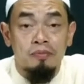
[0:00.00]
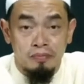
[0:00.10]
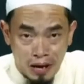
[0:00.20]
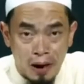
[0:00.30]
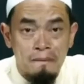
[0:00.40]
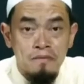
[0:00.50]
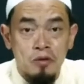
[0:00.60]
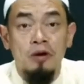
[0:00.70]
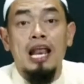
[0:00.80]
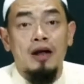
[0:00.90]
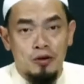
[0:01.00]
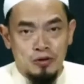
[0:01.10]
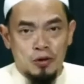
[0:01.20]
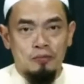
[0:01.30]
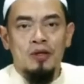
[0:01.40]
นะเวลาโดน
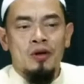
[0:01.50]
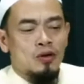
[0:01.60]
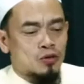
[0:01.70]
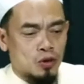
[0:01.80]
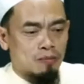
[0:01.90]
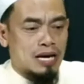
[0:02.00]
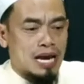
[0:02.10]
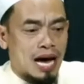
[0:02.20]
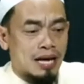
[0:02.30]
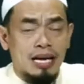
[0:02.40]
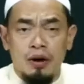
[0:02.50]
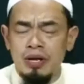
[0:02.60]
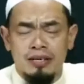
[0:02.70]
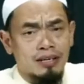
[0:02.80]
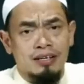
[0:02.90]
ชมไม่ได้คราว
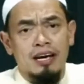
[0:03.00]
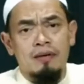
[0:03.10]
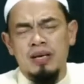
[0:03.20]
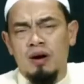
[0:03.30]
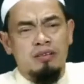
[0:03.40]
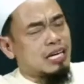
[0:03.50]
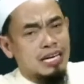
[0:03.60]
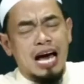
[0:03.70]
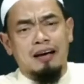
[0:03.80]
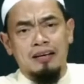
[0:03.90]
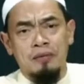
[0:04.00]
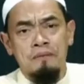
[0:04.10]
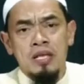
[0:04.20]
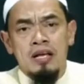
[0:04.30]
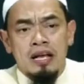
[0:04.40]
นี้คึกเลยพี่น้องยิ่งหนักเลย
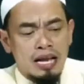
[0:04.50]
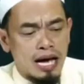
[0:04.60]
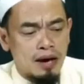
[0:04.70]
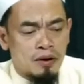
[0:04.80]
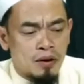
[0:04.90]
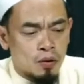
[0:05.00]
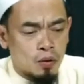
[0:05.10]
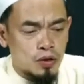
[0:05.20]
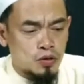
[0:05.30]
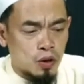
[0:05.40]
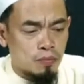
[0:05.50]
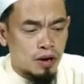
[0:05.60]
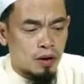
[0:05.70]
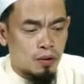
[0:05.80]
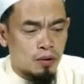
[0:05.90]
นะคนชมห
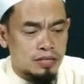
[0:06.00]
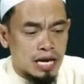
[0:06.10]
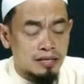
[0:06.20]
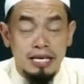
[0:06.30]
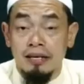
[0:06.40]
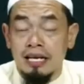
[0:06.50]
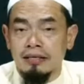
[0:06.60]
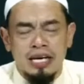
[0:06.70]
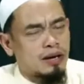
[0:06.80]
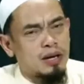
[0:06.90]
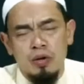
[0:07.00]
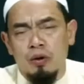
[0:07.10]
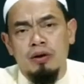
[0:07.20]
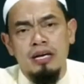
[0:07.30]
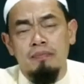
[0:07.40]
น่อยโอ้ท่านเก่งคราวนี้ย
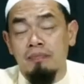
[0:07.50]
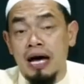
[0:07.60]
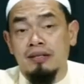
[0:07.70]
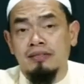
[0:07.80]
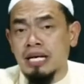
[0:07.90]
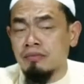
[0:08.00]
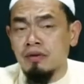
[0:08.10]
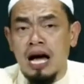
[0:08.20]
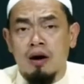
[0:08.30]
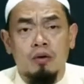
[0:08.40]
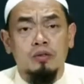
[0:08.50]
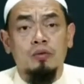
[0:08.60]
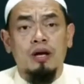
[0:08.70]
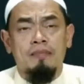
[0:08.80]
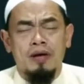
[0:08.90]
กเก้าอี้8 7 5 6ตั
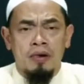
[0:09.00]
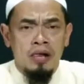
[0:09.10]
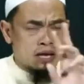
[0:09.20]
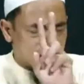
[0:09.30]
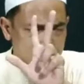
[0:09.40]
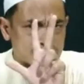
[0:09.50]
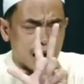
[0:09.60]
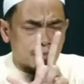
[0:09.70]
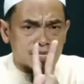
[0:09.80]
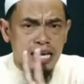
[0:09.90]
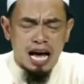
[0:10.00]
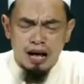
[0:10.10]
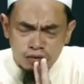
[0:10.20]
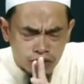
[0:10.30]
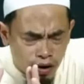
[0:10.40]
วเลยพี่น้องนี่3ลักษณะ
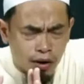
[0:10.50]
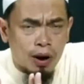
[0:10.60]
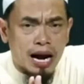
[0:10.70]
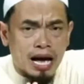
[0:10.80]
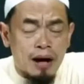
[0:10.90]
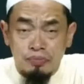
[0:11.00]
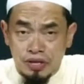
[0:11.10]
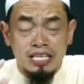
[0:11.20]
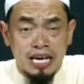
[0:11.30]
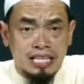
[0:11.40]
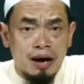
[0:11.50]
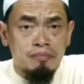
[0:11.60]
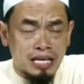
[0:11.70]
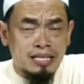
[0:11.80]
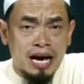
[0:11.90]
ต้องระวังนะครับอย่า
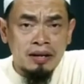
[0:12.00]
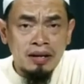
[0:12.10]
ทำเด็ดขาด